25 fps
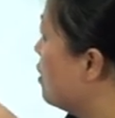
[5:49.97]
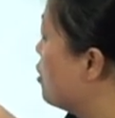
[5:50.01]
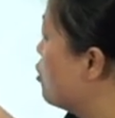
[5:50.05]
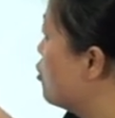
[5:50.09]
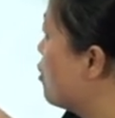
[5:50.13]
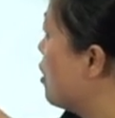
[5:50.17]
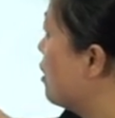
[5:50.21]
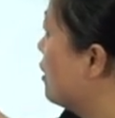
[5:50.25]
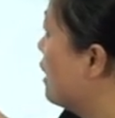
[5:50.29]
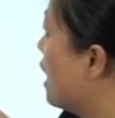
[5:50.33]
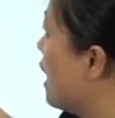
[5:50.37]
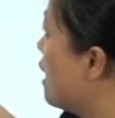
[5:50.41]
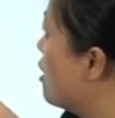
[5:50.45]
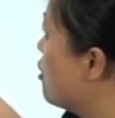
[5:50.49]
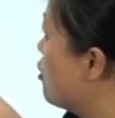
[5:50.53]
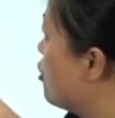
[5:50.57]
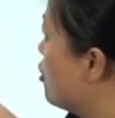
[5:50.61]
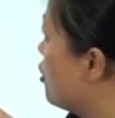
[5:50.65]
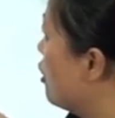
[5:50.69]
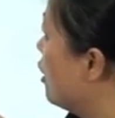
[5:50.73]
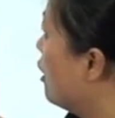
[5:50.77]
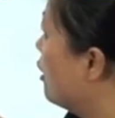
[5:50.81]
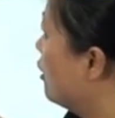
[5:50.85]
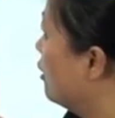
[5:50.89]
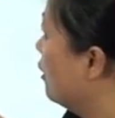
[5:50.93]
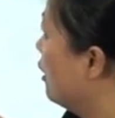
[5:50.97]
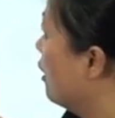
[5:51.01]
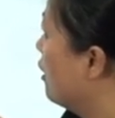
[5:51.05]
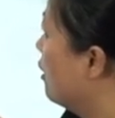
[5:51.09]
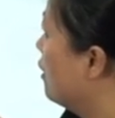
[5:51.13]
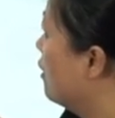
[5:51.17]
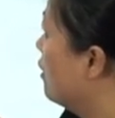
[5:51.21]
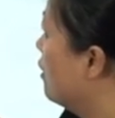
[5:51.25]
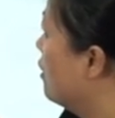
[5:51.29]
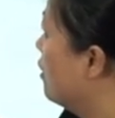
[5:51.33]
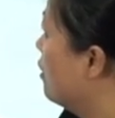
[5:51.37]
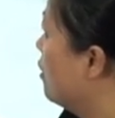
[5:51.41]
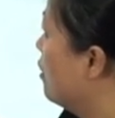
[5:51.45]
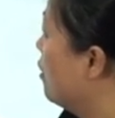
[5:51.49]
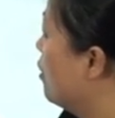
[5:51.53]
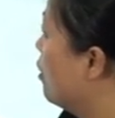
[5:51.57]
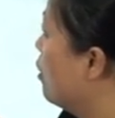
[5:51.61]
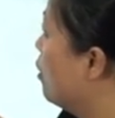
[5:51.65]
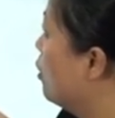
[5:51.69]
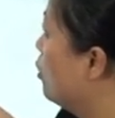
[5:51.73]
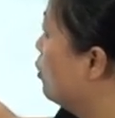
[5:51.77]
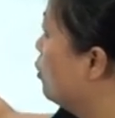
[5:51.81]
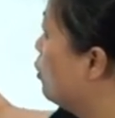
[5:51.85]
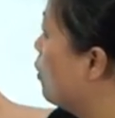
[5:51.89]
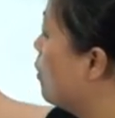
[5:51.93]
衡状态失衡了，
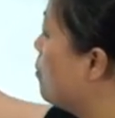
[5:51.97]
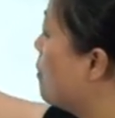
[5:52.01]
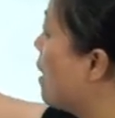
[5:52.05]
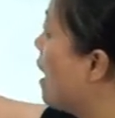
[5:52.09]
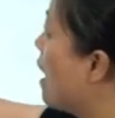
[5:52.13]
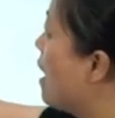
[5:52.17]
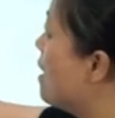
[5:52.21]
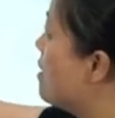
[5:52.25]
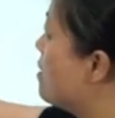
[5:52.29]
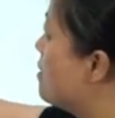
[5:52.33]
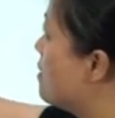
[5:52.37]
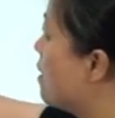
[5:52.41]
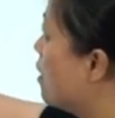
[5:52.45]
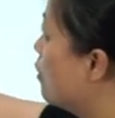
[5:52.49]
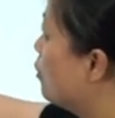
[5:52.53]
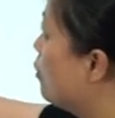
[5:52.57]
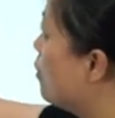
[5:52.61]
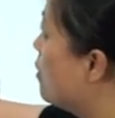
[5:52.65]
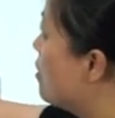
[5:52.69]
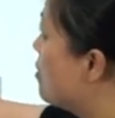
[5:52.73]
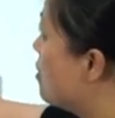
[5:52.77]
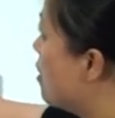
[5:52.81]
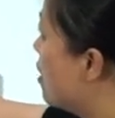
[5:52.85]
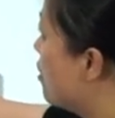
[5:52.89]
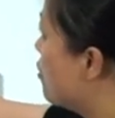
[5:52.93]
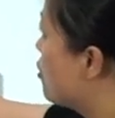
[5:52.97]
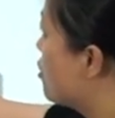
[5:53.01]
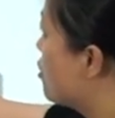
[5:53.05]
多巴胺相对较